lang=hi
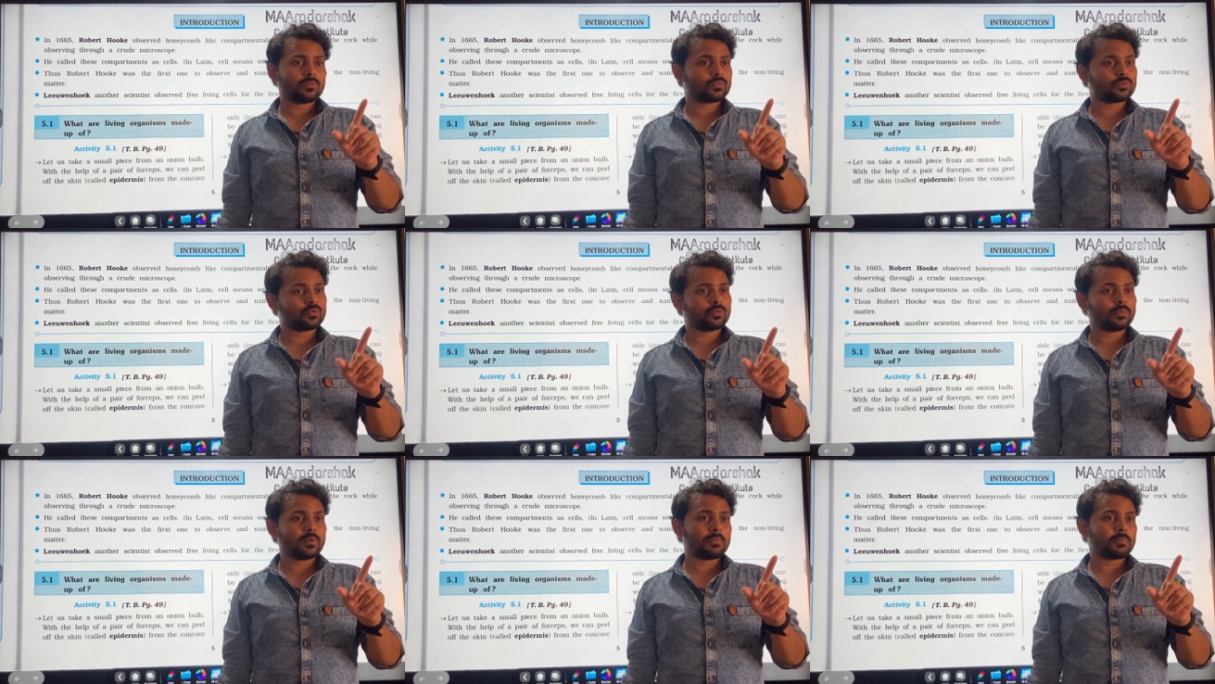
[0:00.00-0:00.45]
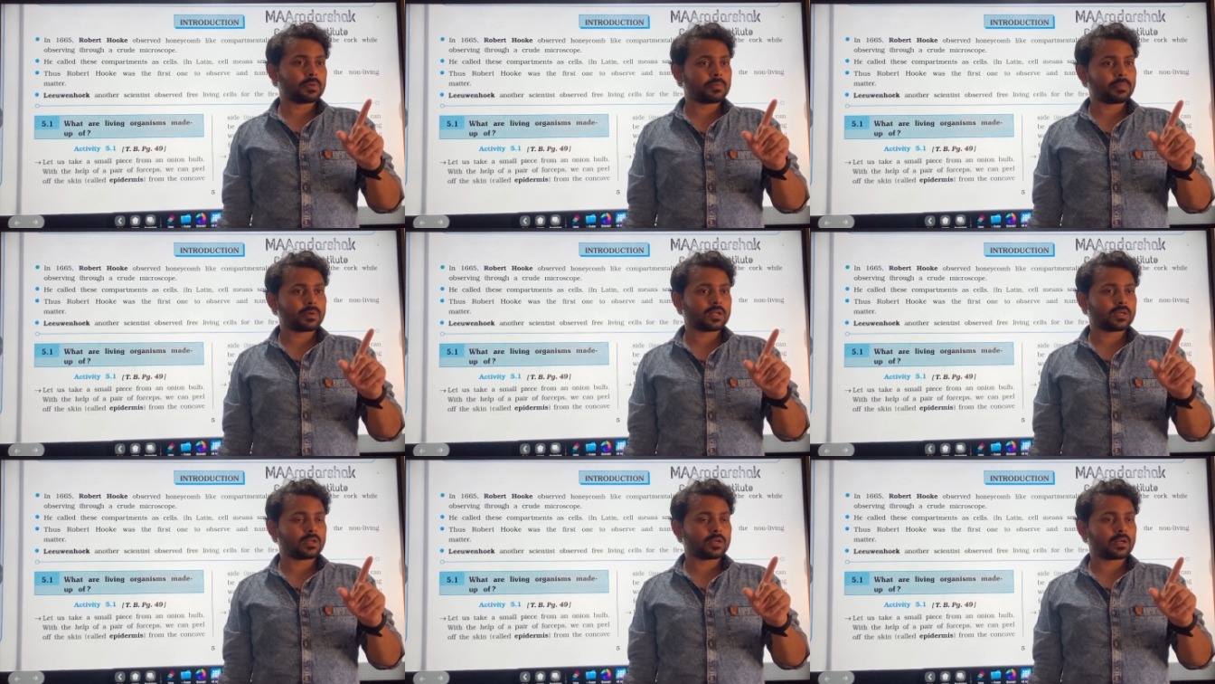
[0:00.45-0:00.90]
तुम्हें
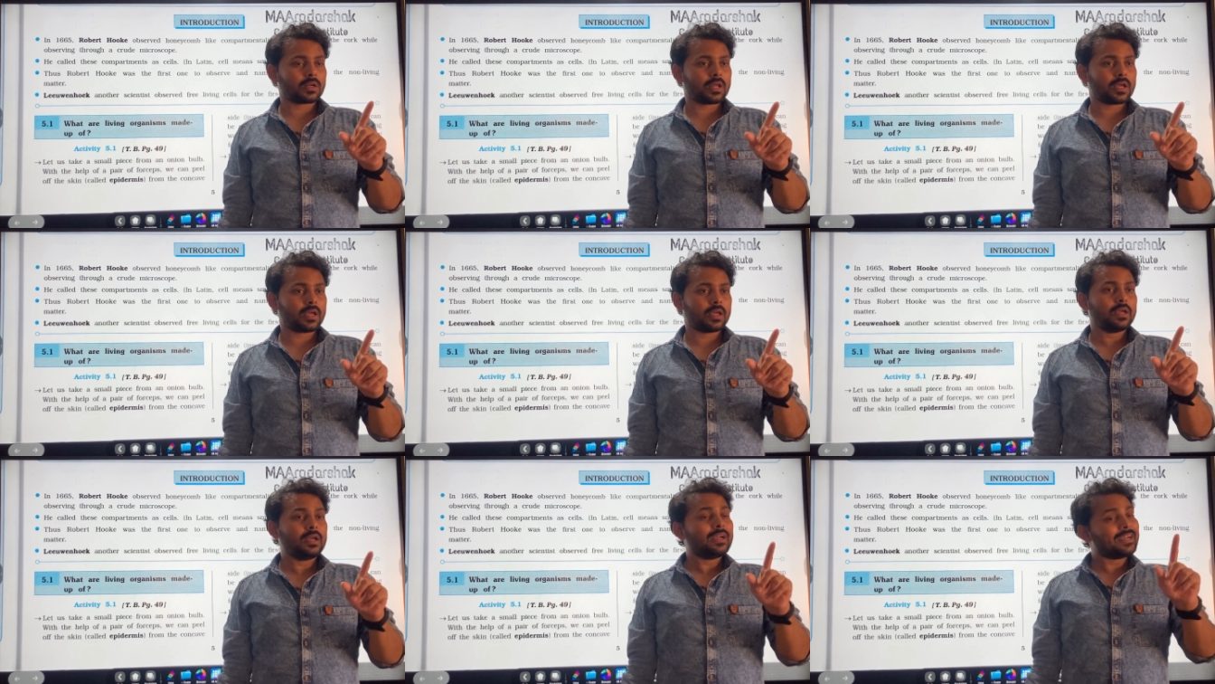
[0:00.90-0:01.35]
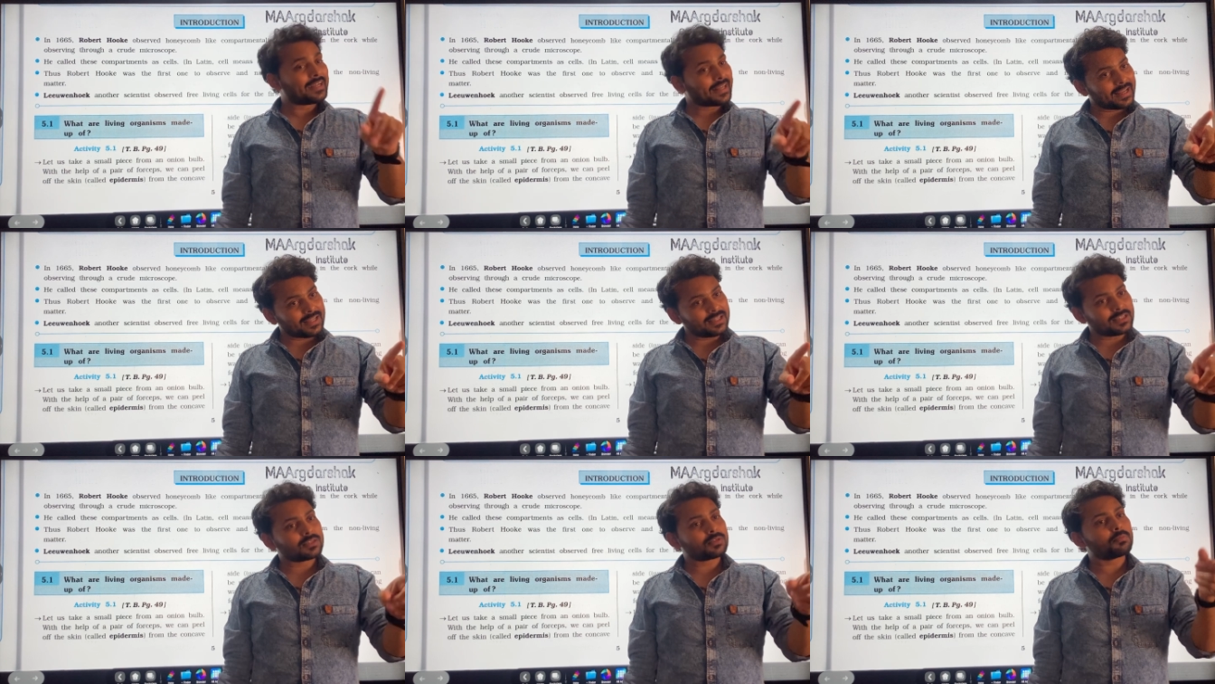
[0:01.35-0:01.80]
प्रिपेयर करना है
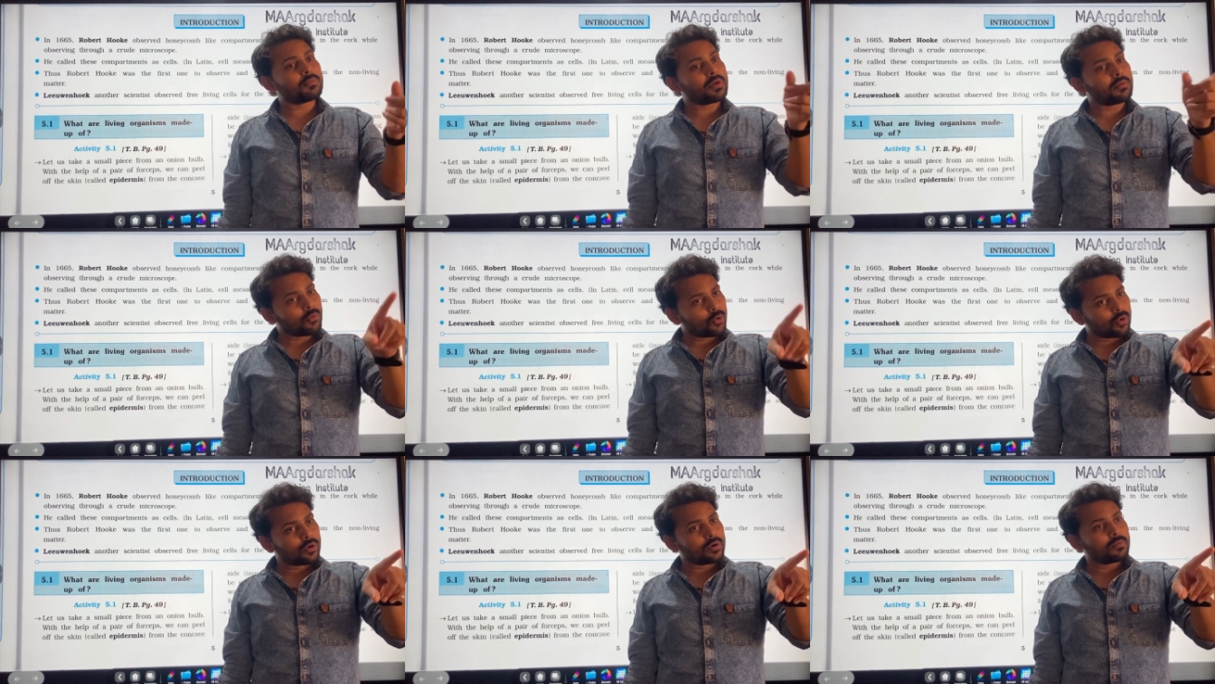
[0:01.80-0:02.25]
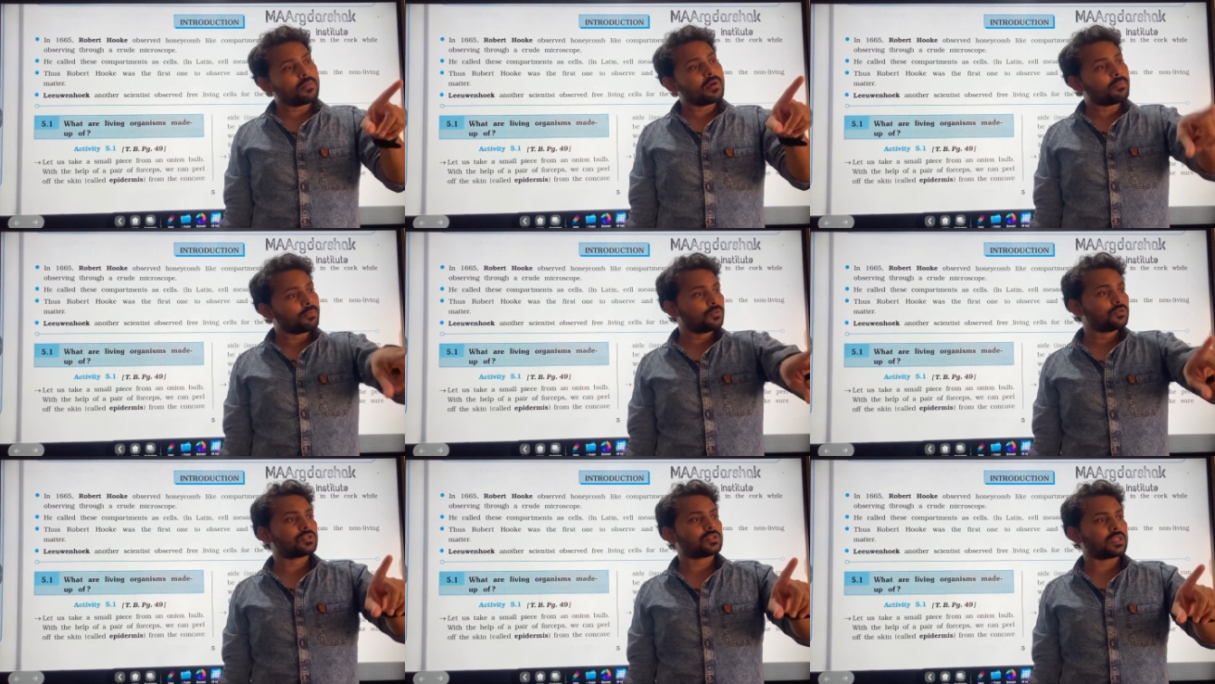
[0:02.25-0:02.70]
टेंथ में बोर्ड
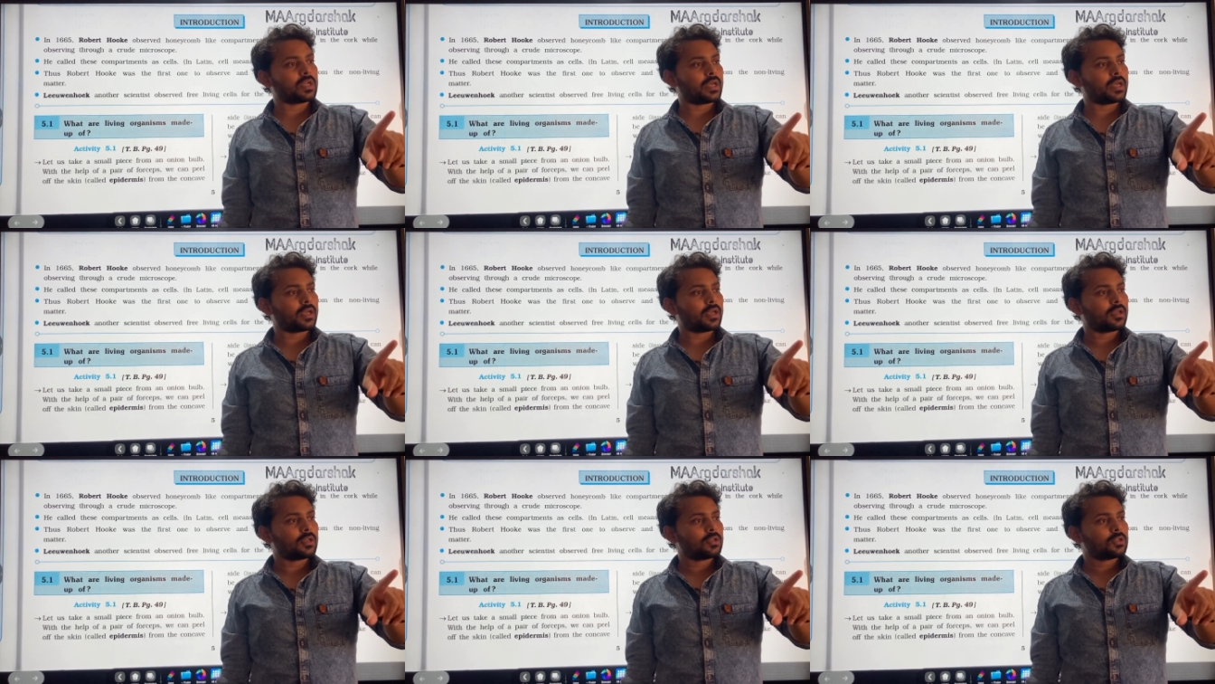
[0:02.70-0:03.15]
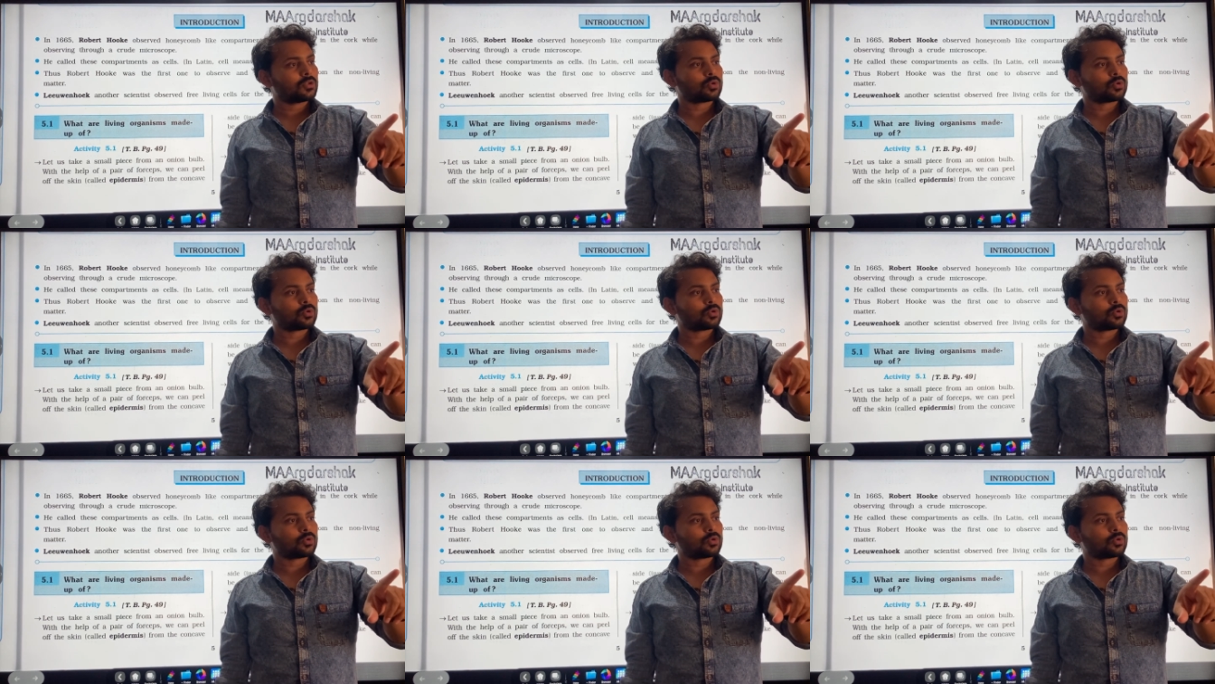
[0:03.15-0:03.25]
में पूछते हैं